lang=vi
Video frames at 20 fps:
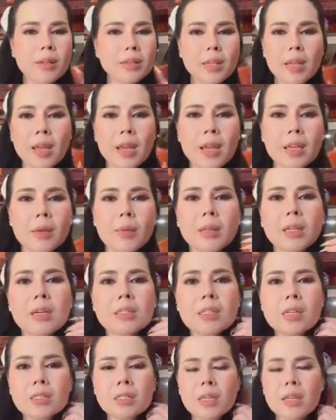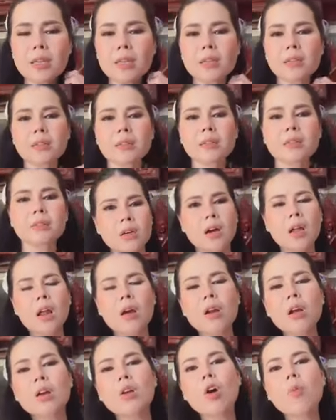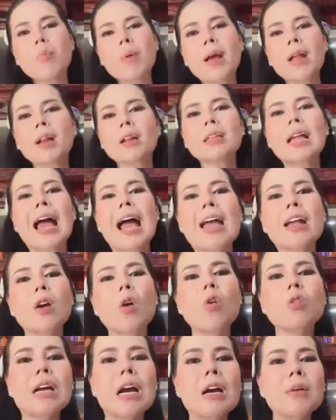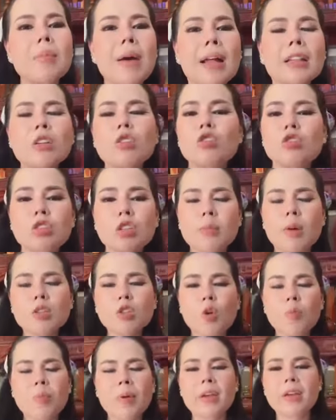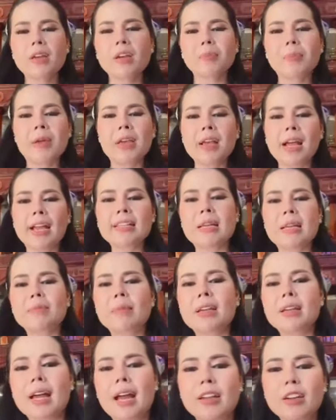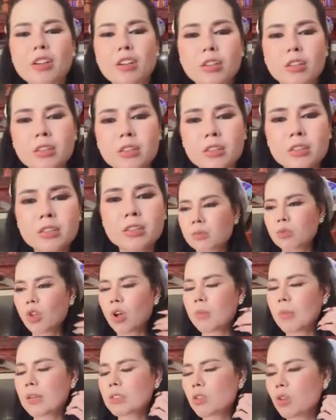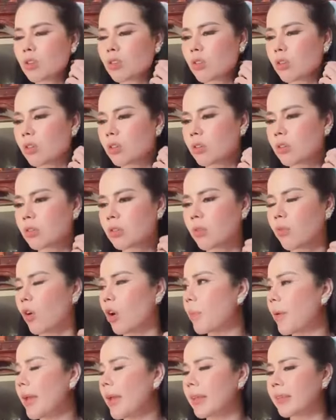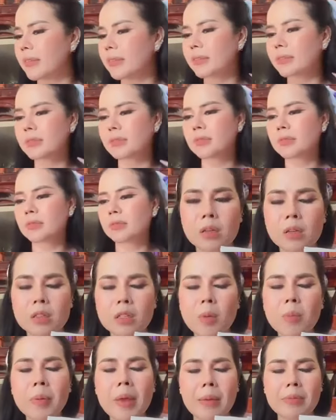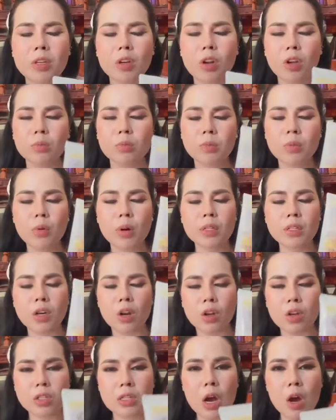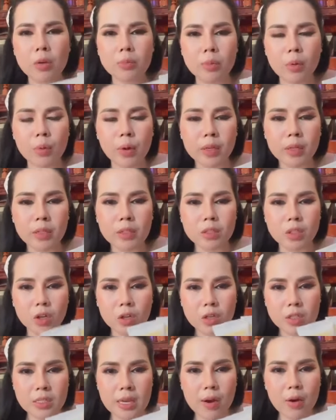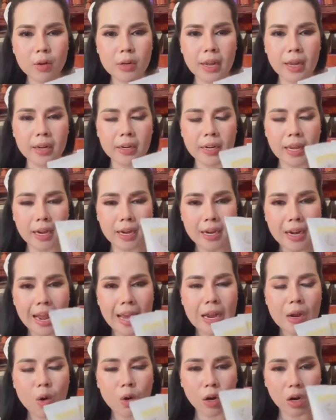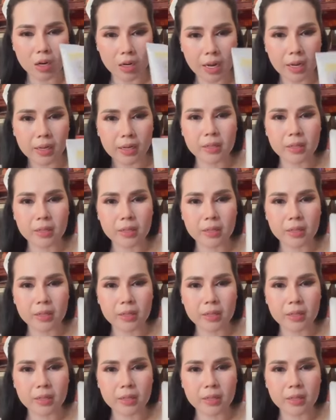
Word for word: ở té nhưng mà thôi chăng té ở lâu nó rau pe làm thai con trai má thôi nhưng mà cho pi ngay tranh bay ngay nữa toàn man sốt nữa bốn pe nhom hẹp cho nó soi đầy nẹt khla con đắt